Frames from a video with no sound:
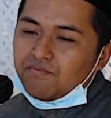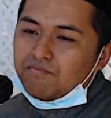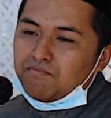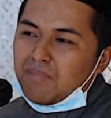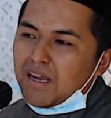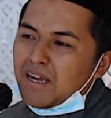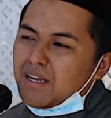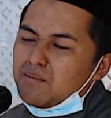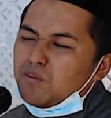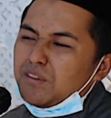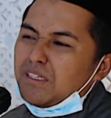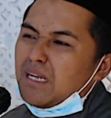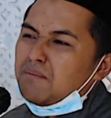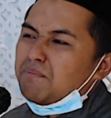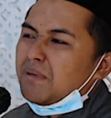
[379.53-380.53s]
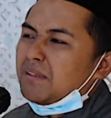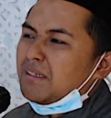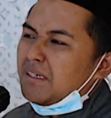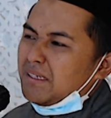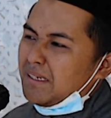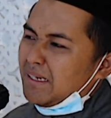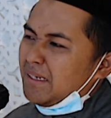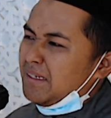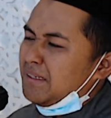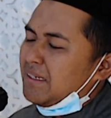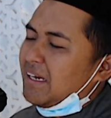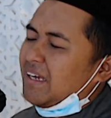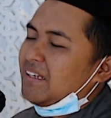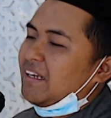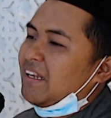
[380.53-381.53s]
Maka kemudian pertanyaannya
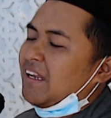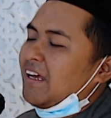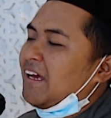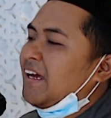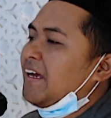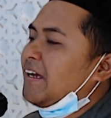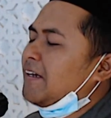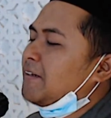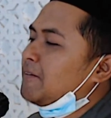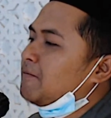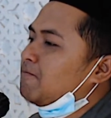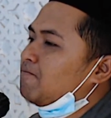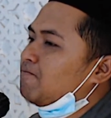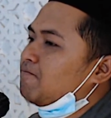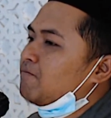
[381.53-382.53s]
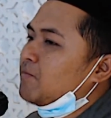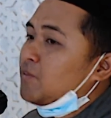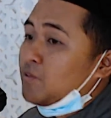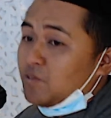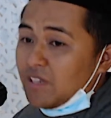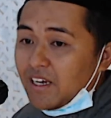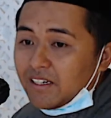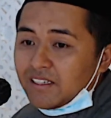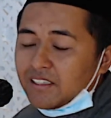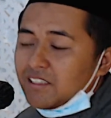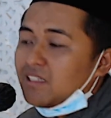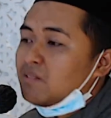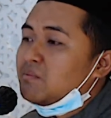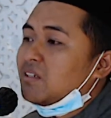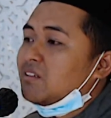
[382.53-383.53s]
adalah sudahkah
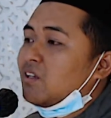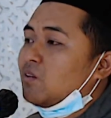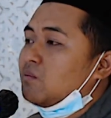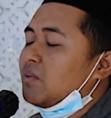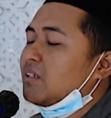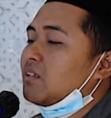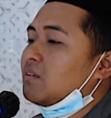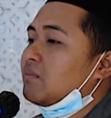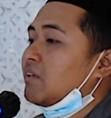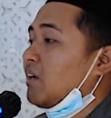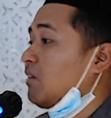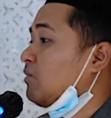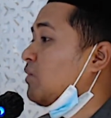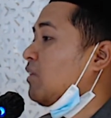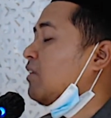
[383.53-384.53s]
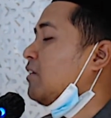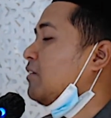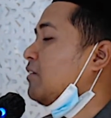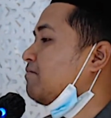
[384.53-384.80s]
kita bertaubat kepada Allah?